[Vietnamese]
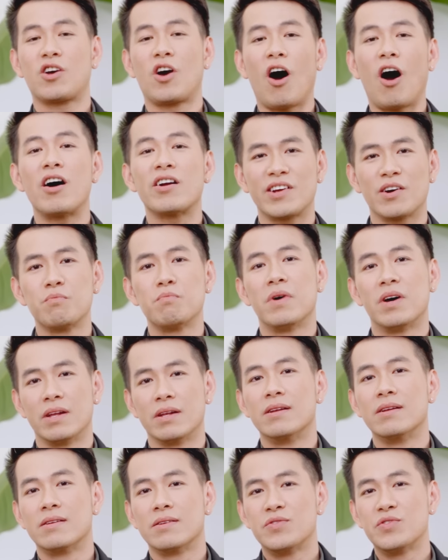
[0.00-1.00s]
có trong
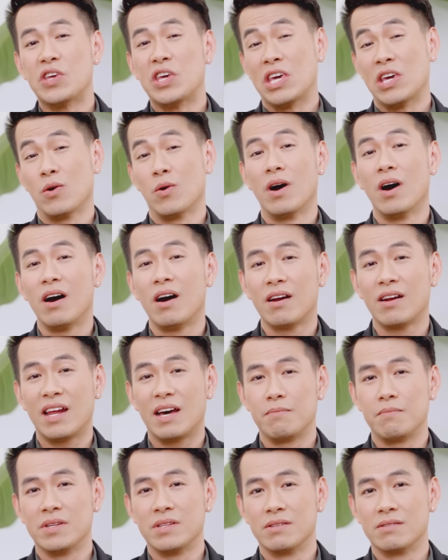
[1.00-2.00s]
mình nhiều hơn
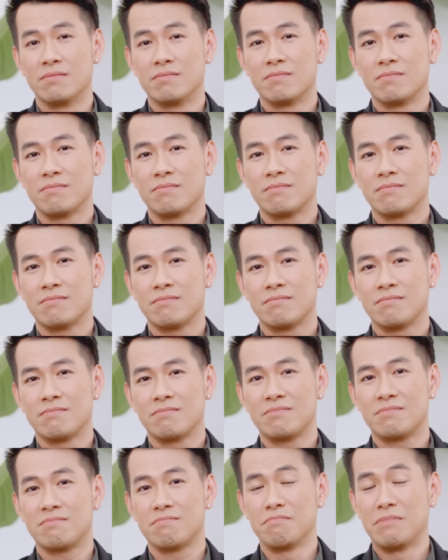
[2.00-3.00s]
là mình
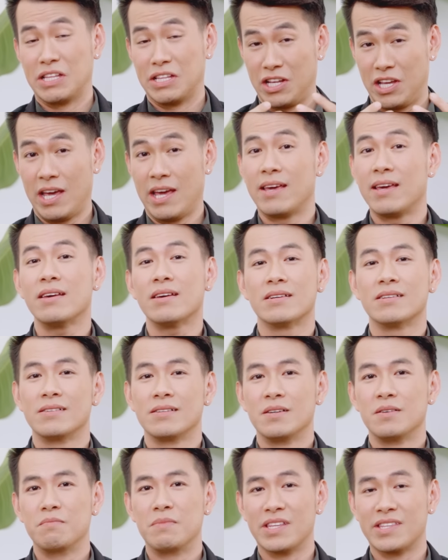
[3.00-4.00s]
mình nghĩ,
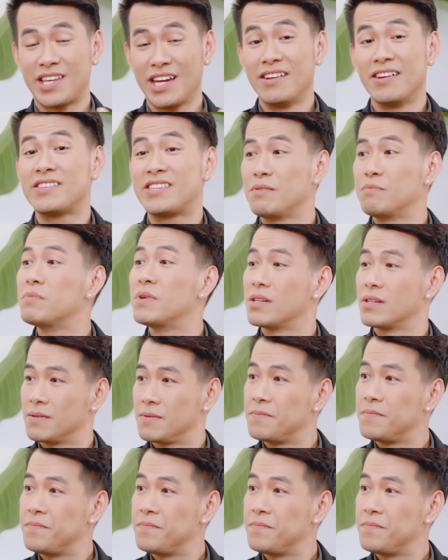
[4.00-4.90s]
mình tin ở chính mình.